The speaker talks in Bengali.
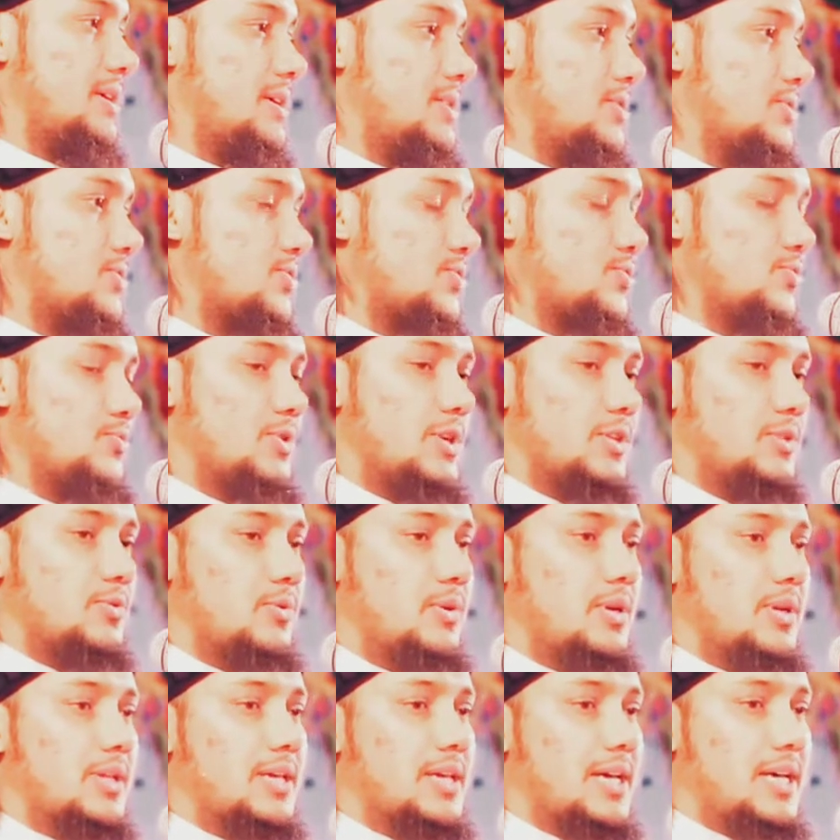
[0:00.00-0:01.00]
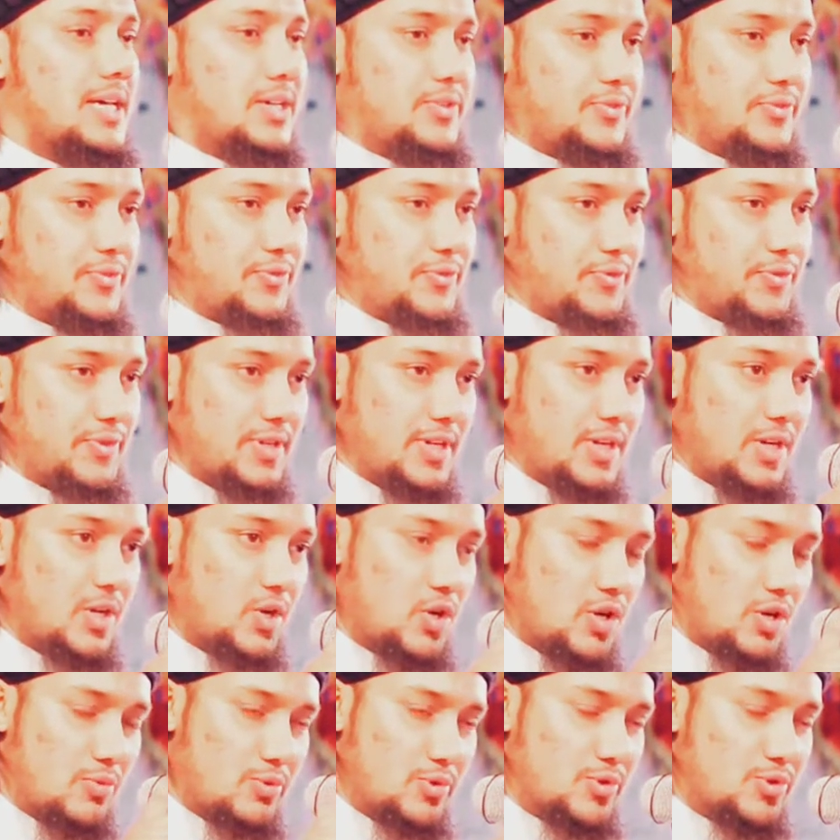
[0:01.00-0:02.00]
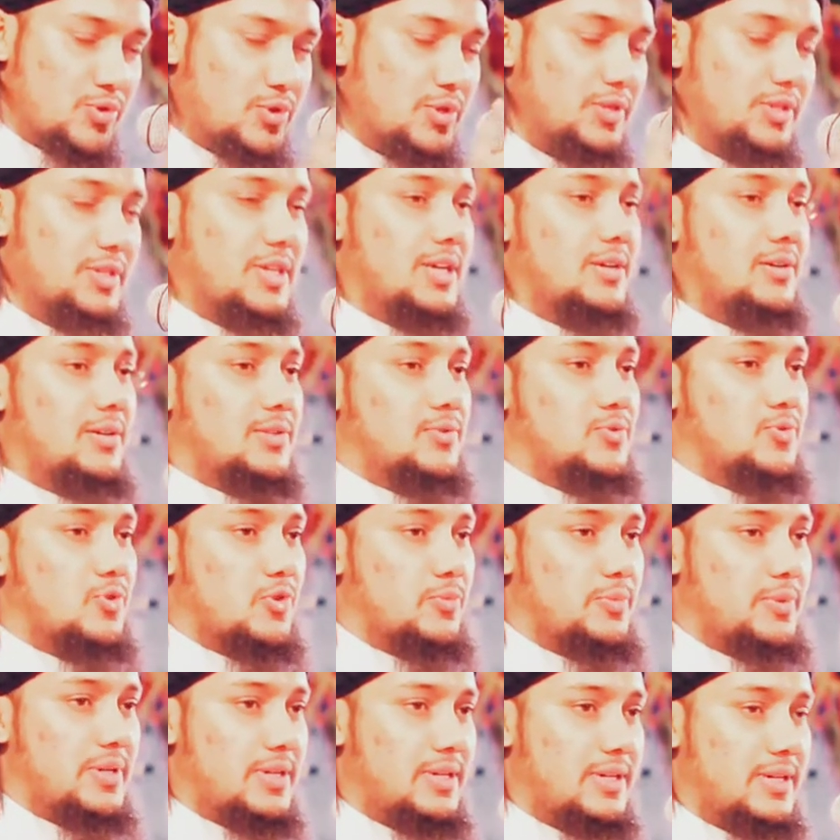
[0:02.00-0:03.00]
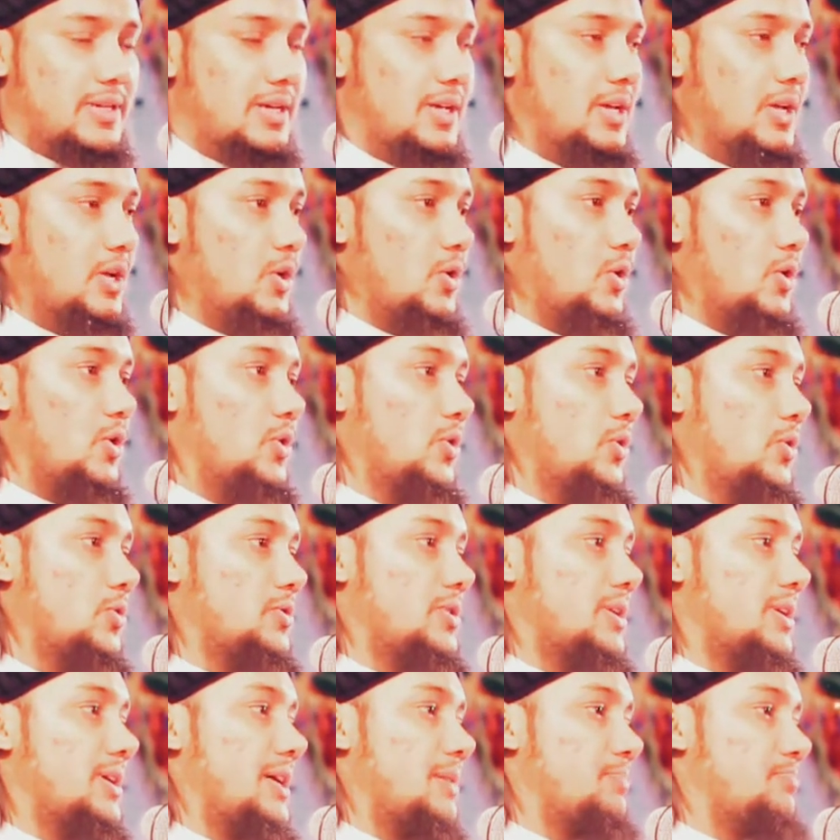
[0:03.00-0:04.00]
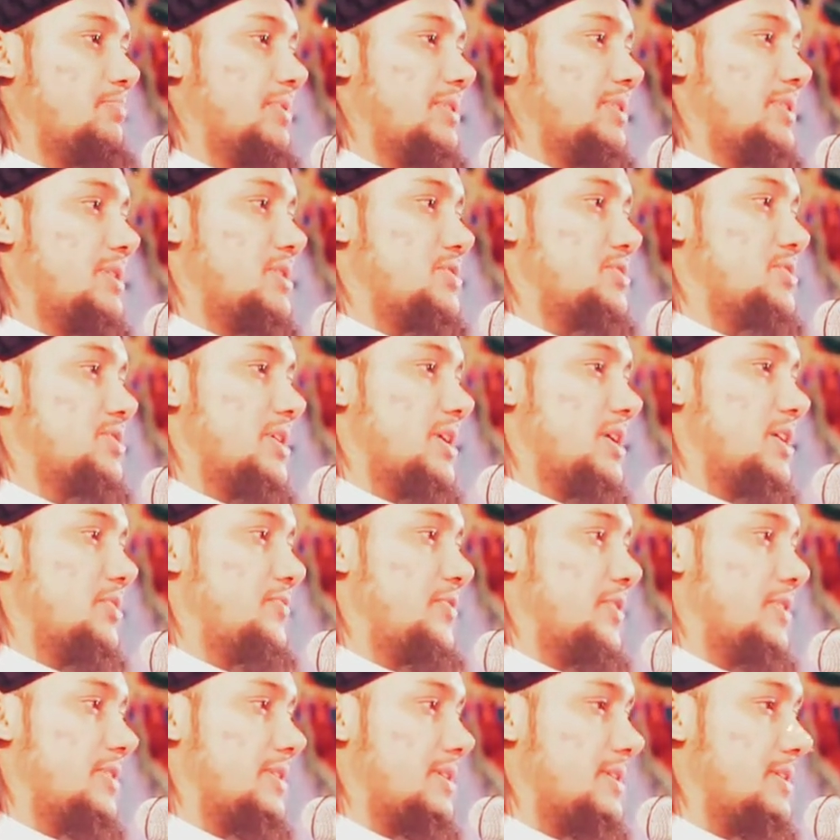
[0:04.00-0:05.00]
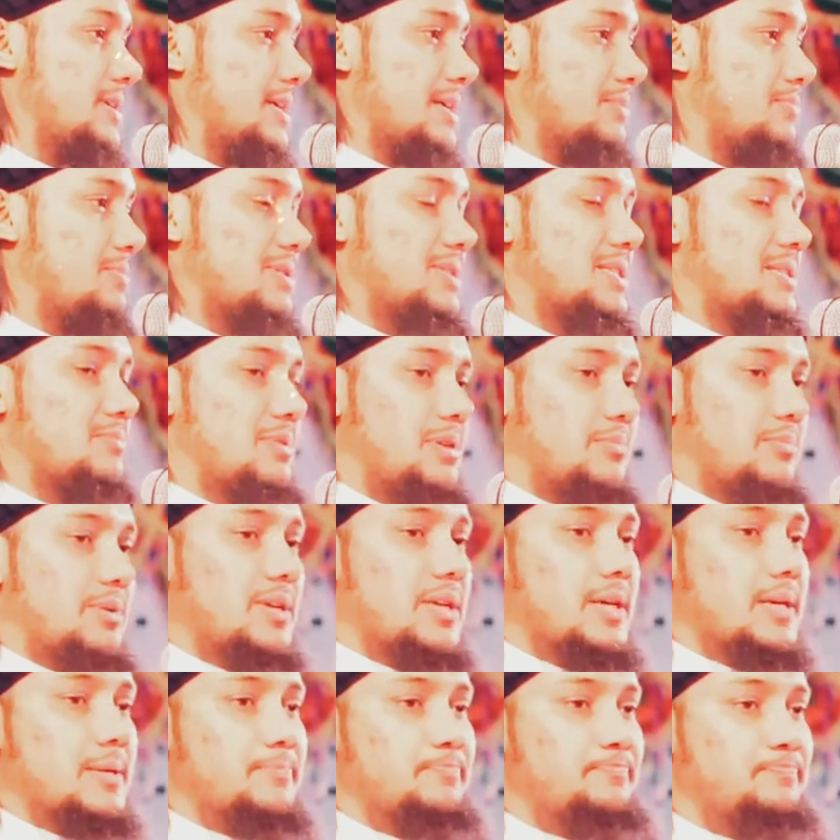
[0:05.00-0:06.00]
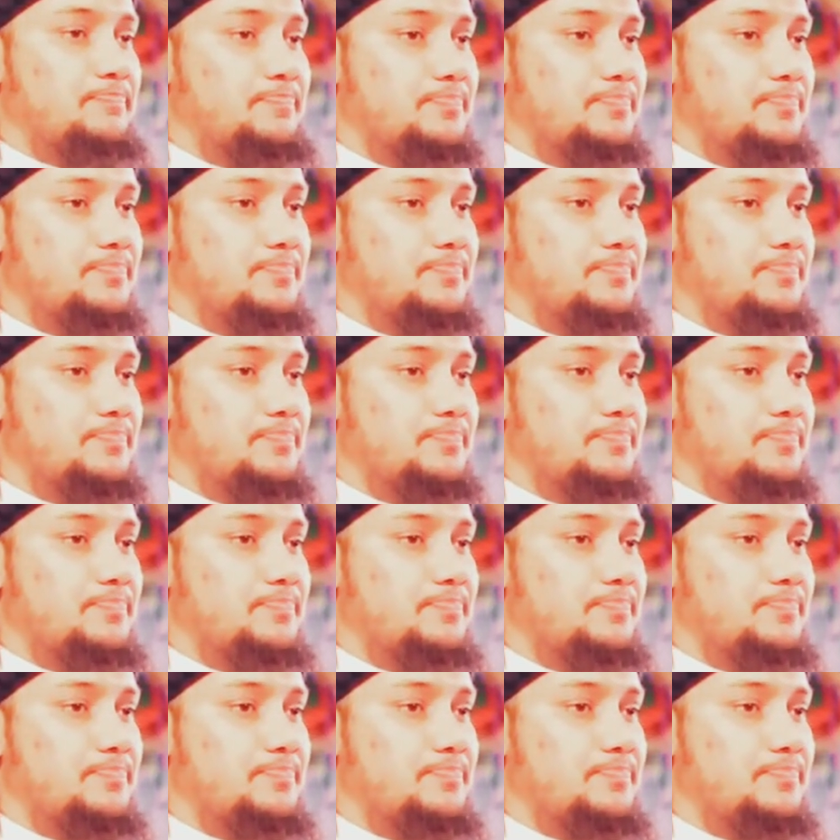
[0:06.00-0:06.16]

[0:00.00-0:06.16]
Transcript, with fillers: দিন সুরাতুল কাহাফ অবশ্যই তেলাওয়াত করবেন অন্যথায় আপনি দজ্জালের ফেতনা থেকে বাঁচতে পারবেন না